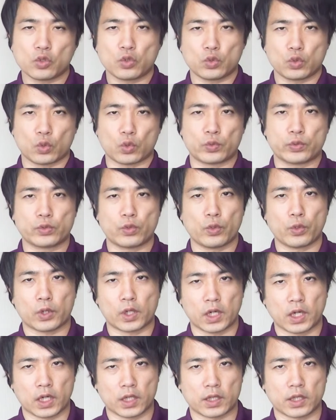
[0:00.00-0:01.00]
ちょっとふくよ
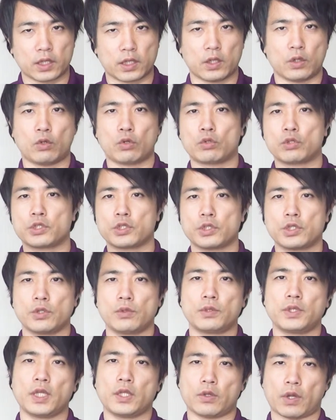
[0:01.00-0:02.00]
かな方ってろくじゅっ
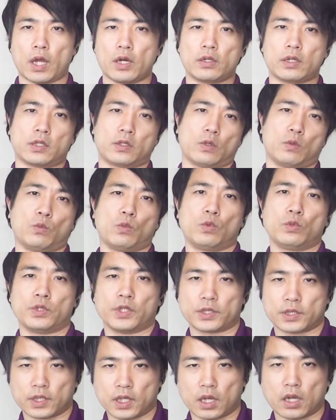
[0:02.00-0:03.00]
キロ程度あるかと思う
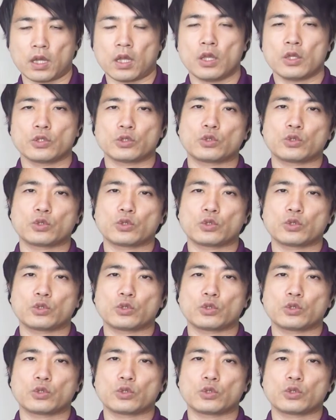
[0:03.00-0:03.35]
んですが、